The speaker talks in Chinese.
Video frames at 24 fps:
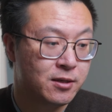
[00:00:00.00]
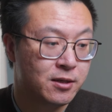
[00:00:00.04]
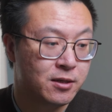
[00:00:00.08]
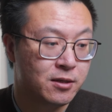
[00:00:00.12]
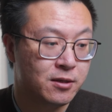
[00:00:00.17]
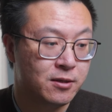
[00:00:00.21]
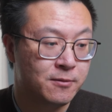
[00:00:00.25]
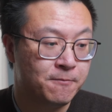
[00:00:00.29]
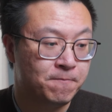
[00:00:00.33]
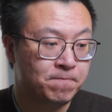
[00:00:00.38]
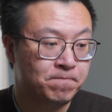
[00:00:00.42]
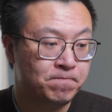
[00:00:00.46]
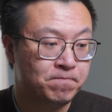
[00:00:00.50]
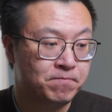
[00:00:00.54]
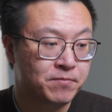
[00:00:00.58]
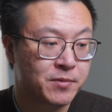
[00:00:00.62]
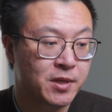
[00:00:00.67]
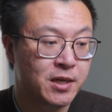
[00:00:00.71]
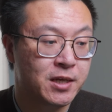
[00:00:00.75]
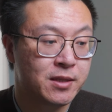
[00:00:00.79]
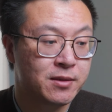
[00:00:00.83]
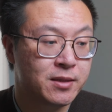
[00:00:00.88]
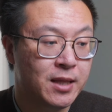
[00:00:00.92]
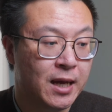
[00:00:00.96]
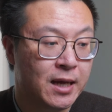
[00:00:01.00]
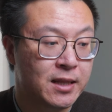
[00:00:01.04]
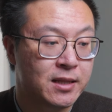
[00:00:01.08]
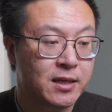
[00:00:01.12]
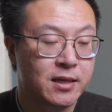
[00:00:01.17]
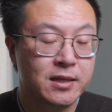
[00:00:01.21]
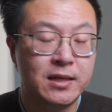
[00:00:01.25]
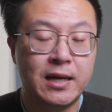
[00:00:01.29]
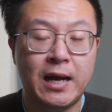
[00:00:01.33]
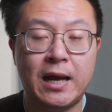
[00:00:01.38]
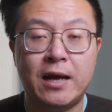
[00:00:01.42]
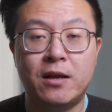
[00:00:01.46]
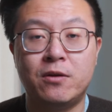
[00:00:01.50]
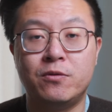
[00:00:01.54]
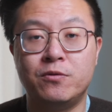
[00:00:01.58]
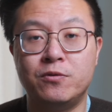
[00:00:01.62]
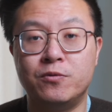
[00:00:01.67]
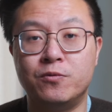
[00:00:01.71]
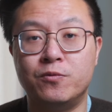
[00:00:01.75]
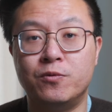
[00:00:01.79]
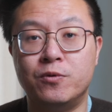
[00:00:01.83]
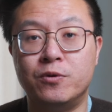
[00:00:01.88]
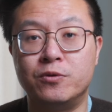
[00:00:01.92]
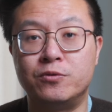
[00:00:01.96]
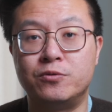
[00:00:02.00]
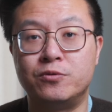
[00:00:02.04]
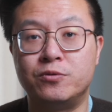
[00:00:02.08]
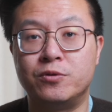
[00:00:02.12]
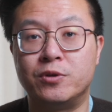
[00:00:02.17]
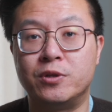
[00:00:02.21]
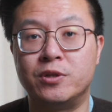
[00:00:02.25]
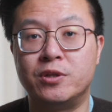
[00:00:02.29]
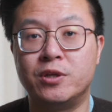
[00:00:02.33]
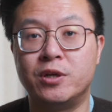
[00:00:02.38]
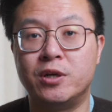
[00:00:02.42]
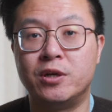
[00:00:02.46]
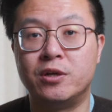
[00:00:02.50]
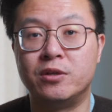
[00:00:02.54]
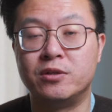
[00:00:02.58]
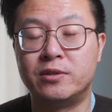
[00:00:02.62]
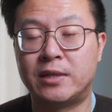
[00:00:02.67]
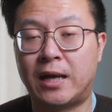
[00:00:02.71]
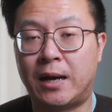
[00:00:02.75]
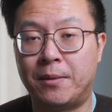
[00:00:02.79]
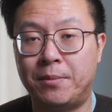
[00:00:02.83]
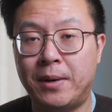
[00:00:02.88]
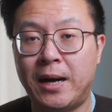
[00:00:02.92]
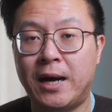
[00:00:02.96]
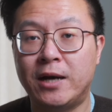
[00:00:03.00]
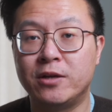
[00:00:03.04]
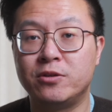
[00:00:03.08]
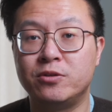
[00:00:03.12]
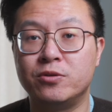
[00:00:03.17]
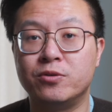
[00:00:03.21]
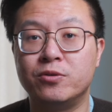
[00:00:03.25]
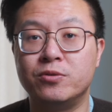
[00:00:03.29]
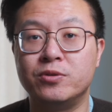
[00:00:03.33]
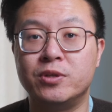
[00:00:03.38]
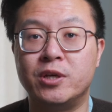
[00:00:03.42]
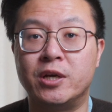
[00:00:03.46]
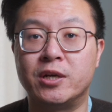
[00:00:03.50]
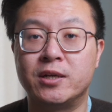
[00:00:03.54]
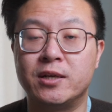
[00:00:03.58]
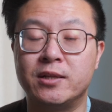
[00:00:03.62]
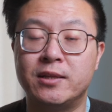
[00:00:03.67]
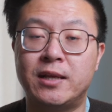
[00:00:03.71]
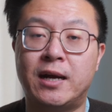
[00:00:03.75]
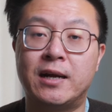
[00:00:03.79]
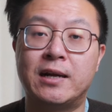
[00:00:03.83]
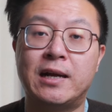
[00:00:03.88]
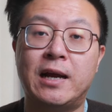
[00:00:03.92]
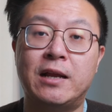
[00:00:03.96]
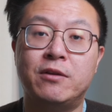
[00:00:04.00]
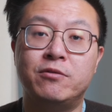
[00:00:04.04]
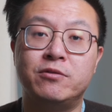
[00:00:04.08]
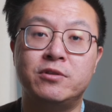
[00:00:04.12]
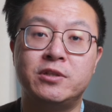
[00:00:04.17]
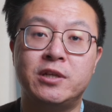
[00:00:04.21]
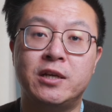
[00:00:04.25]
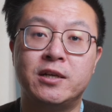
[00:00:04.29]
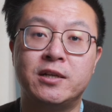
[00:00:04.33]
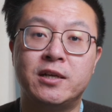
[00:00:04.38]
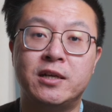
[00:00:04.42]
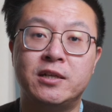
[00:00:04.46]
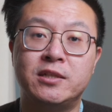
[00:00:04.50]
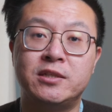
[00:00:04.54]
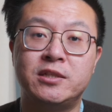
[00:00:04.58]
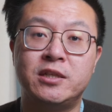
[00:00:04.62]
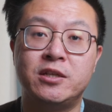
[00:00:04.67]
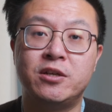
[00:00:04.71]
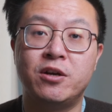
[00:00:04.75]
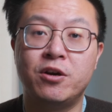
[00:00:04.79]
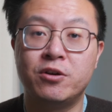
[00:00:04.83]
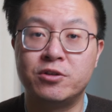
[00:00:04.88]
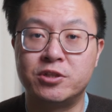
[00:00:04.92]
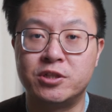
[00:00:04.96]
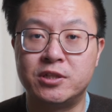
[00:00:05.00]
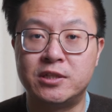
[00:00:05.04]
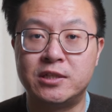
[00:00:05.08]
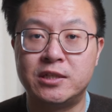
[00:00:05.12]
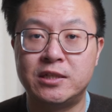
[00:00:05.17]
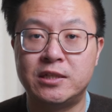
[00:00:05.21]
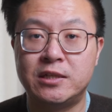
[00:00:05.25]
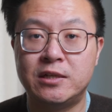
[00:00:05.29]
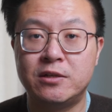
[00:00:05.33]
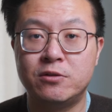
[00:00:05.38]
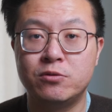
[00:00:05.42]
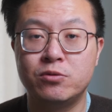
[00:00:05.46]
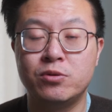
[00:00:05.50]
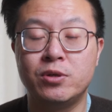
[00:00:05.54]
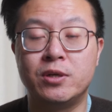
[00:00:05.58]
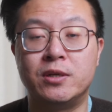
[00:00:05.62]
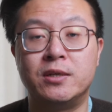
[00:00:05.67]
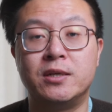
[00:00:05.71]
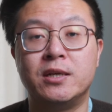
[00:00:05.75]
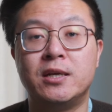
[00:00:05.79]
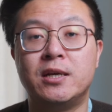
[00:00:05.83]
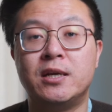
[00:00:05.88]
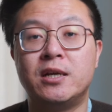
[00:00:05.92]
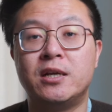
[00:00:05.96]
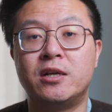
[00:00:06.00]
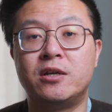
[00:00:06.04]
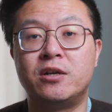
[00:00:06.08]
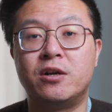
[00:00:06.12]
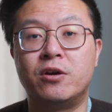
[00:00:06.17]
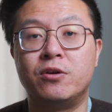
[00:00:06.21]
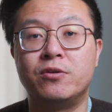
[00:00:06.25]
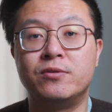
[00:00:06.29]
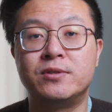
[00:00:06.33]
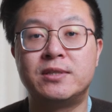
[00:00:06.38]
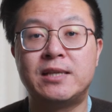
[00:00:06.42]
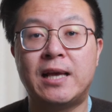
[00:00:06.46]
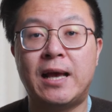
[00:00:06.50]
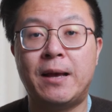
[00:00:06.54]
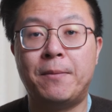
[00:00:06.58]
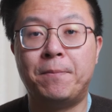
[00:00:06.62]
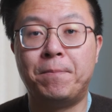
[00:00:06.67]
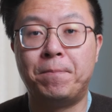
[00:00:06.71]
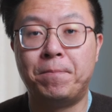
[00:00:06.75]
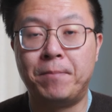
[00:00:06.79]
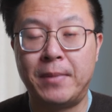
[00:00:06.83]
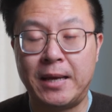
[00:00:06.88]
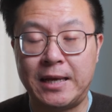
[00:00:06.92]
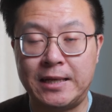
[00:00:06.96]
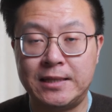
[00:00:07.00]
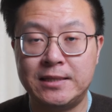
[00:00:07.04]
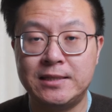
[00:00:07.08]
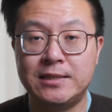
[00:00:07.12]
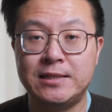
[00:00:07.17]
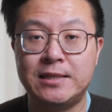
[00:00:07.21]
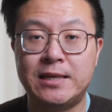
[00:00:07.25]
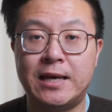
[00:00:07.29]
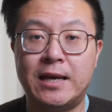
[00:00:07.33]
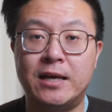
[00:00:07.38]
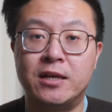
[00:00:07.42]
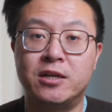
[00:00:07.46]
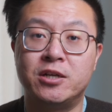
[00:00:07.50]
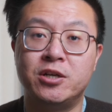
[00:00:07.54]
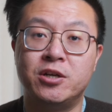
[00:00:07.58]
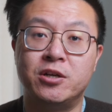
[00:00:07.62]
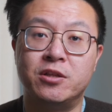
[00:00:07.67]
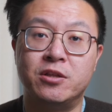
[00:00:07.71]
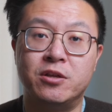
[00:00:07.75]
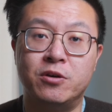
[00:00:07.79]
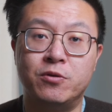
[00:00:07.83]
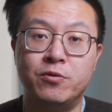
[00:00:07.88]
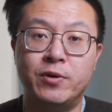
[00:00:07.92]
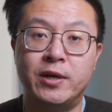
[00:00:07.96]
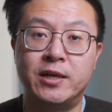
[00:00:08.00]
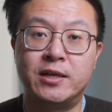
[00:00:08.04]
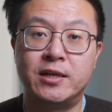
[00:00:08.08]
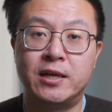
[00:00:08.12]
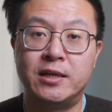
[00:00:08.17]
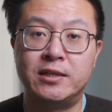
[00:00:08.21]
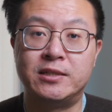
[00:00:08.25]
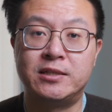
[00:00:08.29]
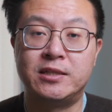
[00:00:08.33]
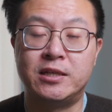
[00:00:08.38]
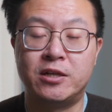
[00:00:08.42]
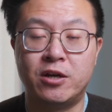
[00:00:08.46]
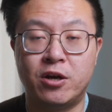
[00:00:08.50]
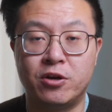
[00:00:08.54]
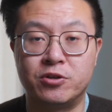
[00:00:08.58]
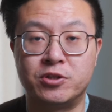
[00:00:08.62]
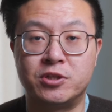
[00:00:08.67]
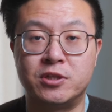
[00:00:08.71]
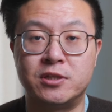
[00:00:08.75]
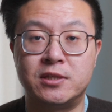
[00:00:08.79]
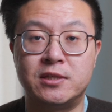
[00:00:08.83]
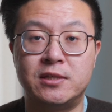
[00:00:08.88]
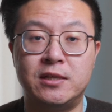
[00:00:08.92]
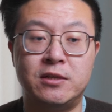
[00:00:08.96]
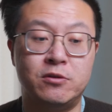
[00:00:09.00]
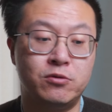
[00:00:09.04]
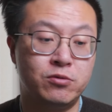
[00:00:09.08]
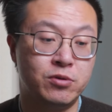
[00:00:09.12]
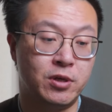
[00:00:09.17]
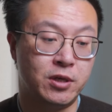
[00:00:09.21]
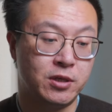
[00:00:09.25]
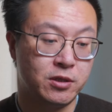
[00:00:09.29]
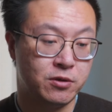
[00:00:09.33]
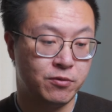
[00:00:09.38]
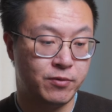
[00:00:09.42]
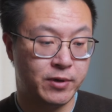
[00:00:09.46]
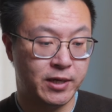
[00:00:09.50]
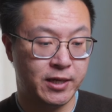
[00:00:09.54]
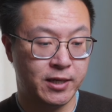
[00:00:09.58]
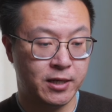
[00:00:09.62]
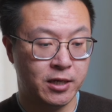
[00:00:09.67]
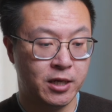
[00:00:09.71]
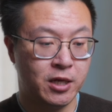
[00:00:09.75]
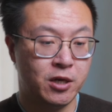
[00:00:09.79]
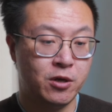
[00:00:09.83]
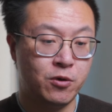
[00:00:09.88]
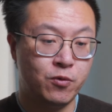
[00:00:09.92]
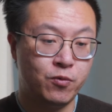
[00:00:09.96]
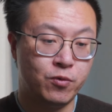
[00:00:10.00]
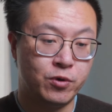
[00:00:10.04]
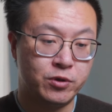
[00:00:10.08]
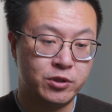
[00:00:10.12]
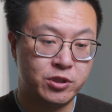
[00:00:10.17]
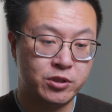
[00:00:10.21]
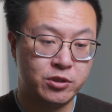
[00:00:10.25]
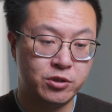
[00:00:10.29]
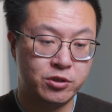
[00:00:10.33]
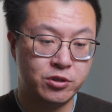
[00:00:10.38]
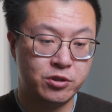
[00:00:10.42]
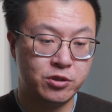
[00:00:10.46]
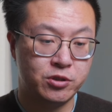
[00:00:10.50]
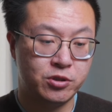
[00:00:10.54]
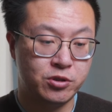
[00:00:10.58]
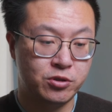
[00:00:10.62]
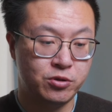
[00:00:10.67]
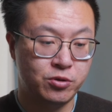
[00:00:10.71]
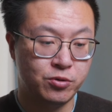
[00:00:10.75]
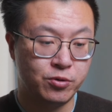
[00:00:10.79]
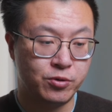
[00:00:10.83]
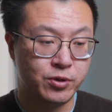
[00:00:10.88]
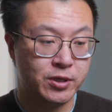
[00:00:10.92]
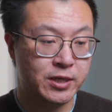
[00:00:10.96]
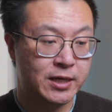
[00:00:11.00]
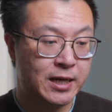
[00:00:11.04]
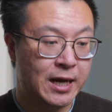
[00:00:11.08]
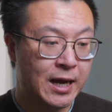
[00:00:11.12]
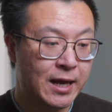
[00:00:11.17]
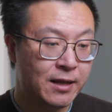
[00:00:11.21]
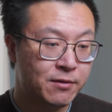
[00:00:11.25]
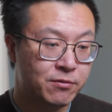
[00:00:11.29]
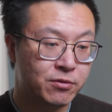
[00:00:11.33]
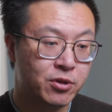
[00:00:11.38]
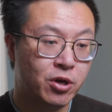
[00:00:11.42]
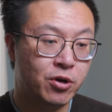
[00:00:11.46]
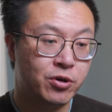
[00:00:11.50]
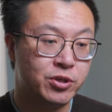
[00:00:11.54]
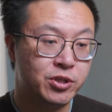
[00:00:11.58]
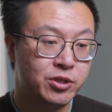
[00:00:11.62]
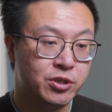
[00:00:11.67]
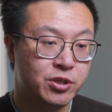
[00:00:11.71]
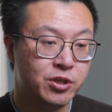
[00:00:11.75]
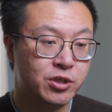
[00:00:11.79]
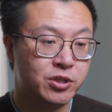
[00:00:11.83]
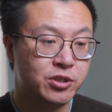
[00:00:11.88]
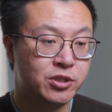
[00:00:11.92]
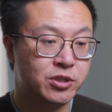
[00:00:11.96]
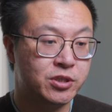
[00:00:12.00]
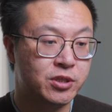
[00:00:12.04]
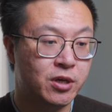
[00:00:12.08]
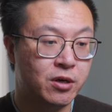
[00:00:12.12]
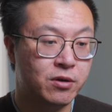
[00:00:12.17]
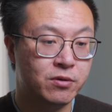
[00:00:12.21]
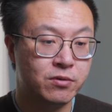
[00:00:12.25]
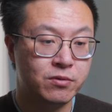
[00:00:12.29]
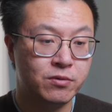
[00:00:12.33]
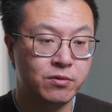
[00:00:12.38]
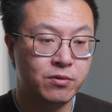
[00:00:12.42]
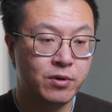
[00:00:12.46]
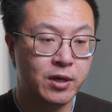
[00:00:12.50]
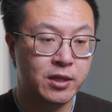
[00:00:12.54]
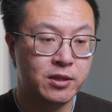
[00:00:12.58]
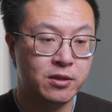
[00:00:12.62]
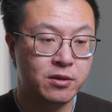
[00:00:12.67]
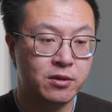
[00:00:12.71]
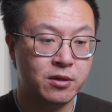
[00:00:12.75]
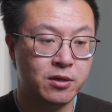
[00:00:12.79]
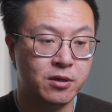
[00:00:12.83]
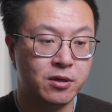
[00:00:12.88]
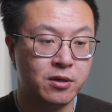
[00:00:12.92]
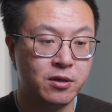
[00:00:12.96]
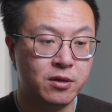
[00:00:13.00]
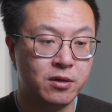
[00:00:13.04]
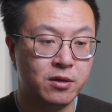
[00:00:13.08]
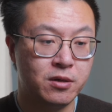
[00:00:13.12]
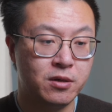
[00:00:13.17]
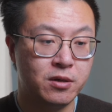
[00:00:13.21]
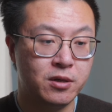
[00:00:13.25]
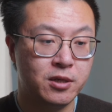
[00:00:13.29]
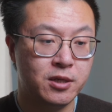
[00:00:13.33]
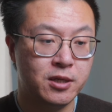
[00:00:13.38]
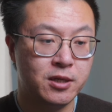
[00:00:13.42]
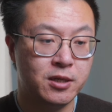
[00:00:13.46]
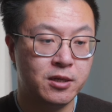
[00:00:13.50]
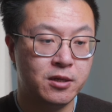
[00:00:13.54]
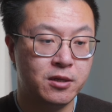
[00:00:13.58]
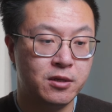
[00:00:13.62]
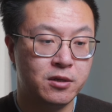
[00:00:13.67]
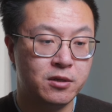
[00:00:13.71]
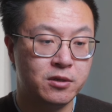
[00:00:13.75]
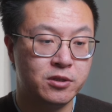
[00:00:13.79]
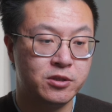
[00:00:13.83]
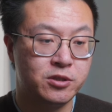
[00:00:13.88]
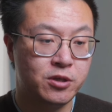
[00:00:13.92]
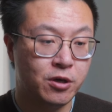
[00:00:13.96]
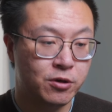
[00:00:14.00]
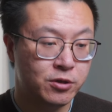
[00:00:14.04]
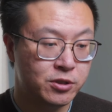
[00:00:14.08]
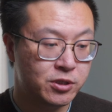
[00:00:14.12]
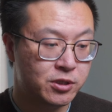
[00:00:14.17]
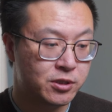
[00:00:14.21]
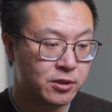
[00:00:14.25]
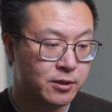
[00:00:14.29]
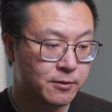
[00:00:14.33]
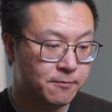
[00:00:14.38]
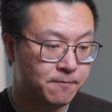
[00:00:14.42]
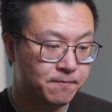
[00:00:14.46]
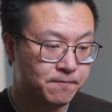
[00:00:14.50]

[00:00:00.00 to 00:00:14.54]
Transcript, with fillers: 嗯，更大的概率，我觉得哪怕有，也更大概率先更新二十七英寸，然后在明年可能会更新二十四英寸。因为我其实是有看到一个相关的消息，